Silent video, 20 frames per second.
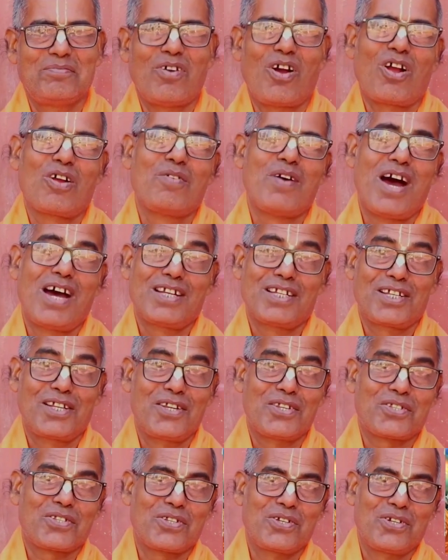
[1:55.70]
ভগবান
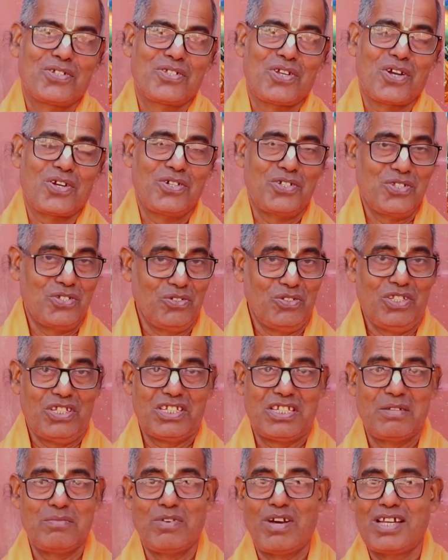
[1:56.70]
কৃষ্ণ যখন
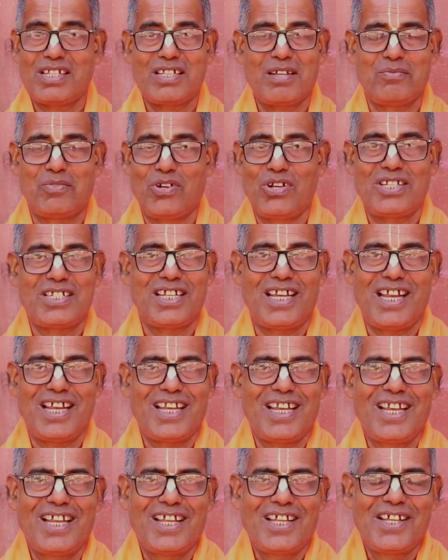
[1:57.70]
যুধিষ্ঠি মহারাজকে বলছিলেন
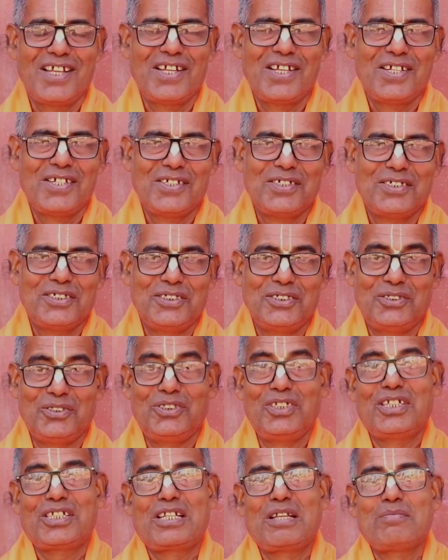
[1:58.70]

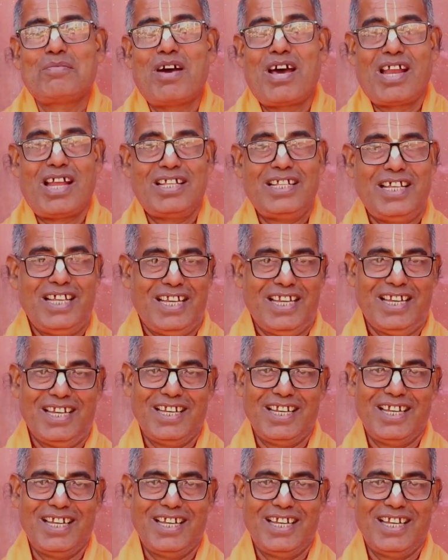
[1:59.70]
যুধিষ্ঠি মহারাজের